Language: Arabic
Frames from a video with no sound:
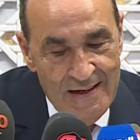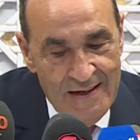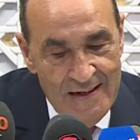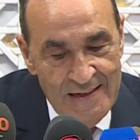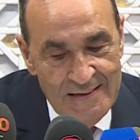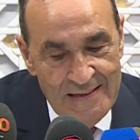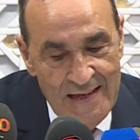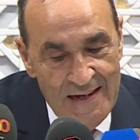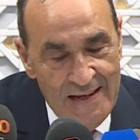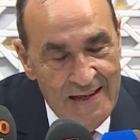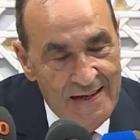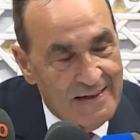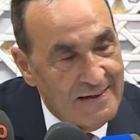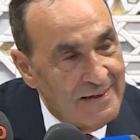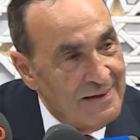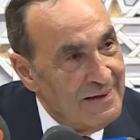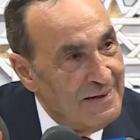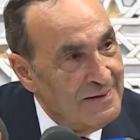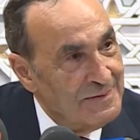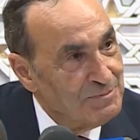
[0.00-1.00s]
لذلك
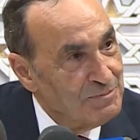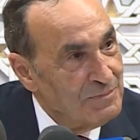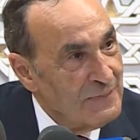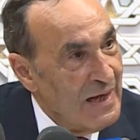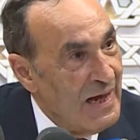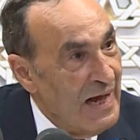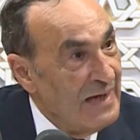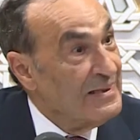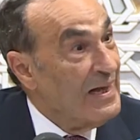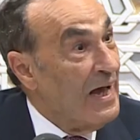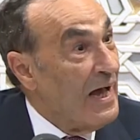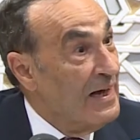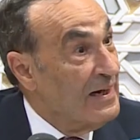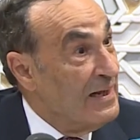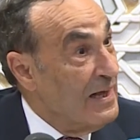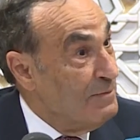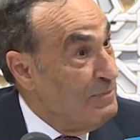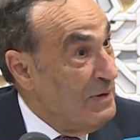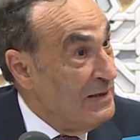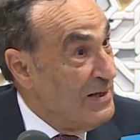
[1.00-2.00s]
آه، هذا
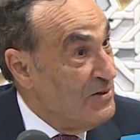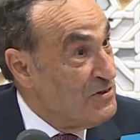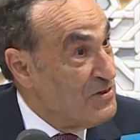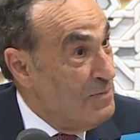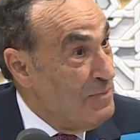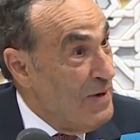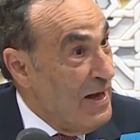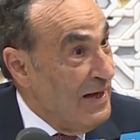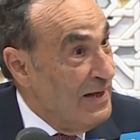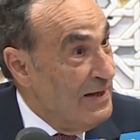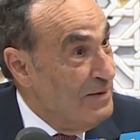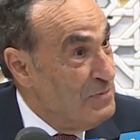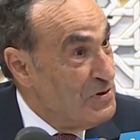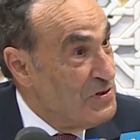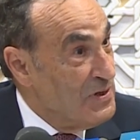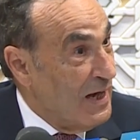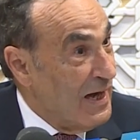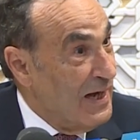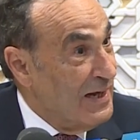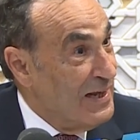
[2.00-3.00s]
قرار بعد جماعي
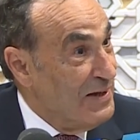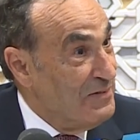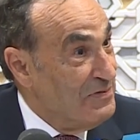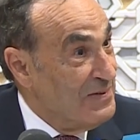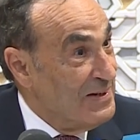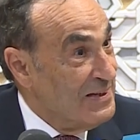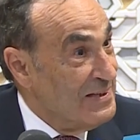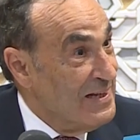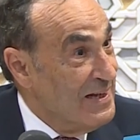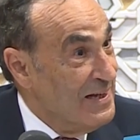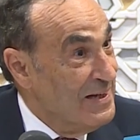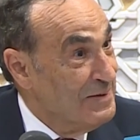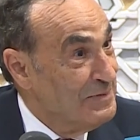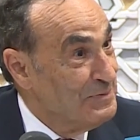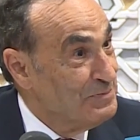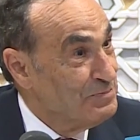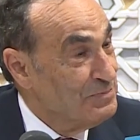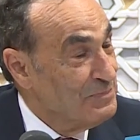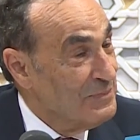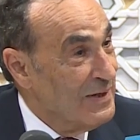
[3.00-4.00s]
ماشي قرار فردي
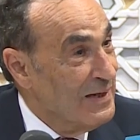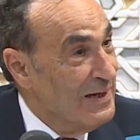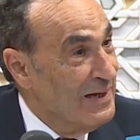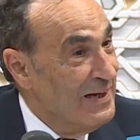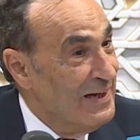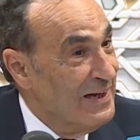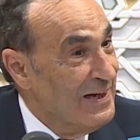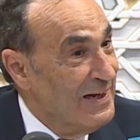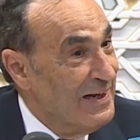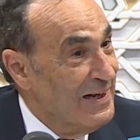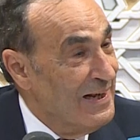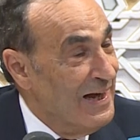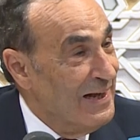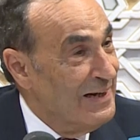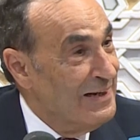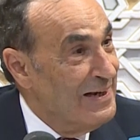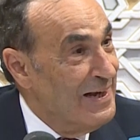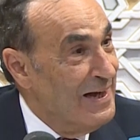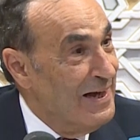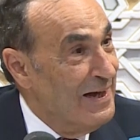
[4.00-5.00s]

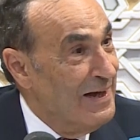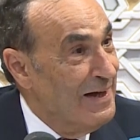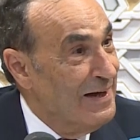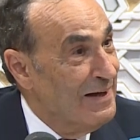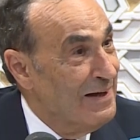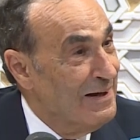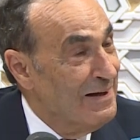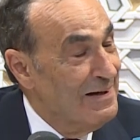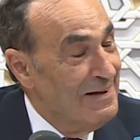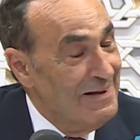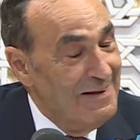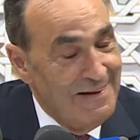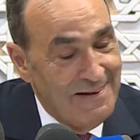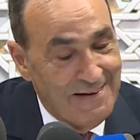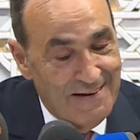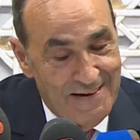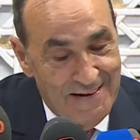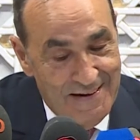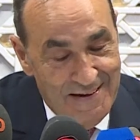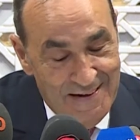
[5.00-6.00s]
لأن
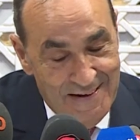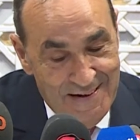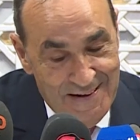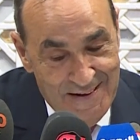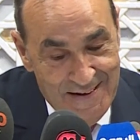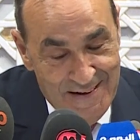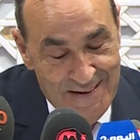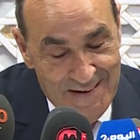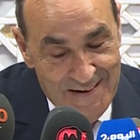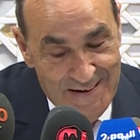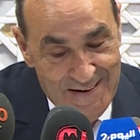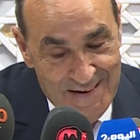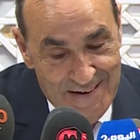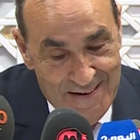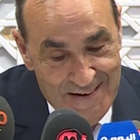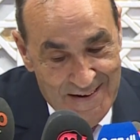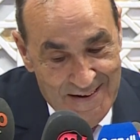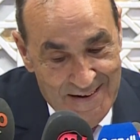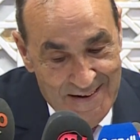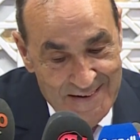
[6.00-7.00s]

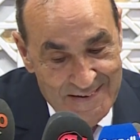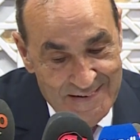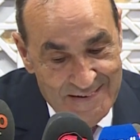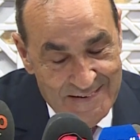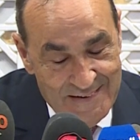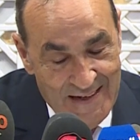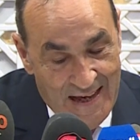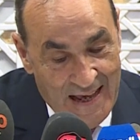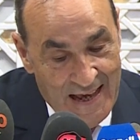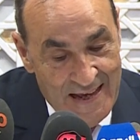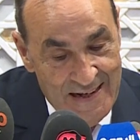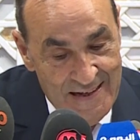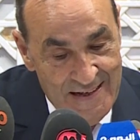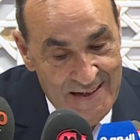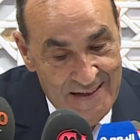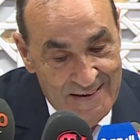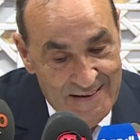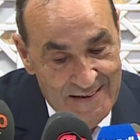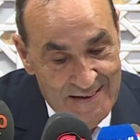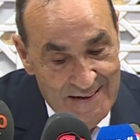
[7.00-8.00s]

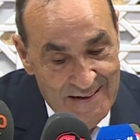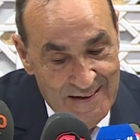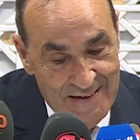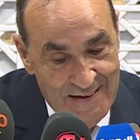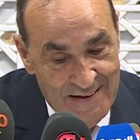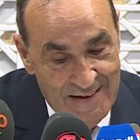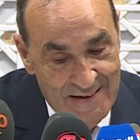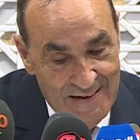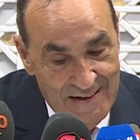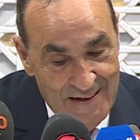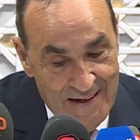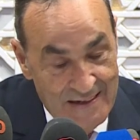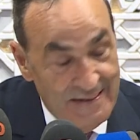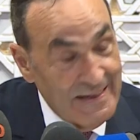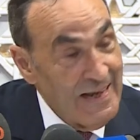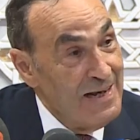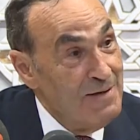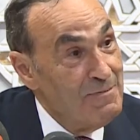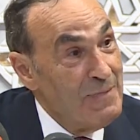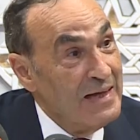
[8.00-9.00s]
التقاليد آه، أنا
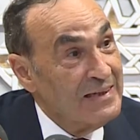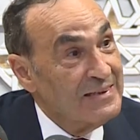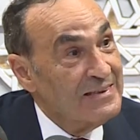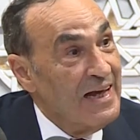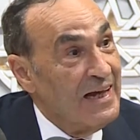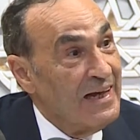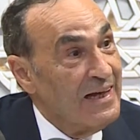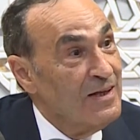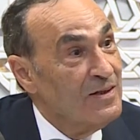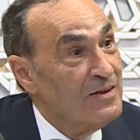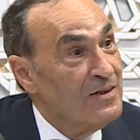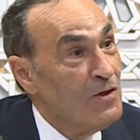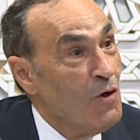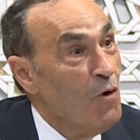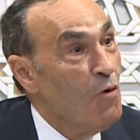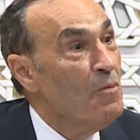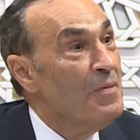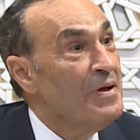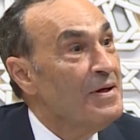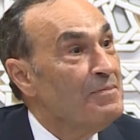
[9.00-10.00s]
لم أتخذ
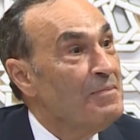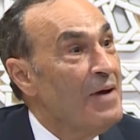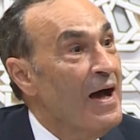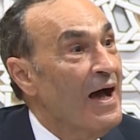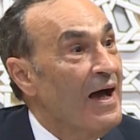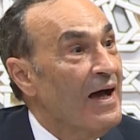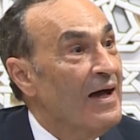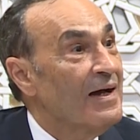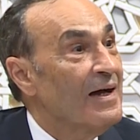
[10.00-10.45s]
يوما ما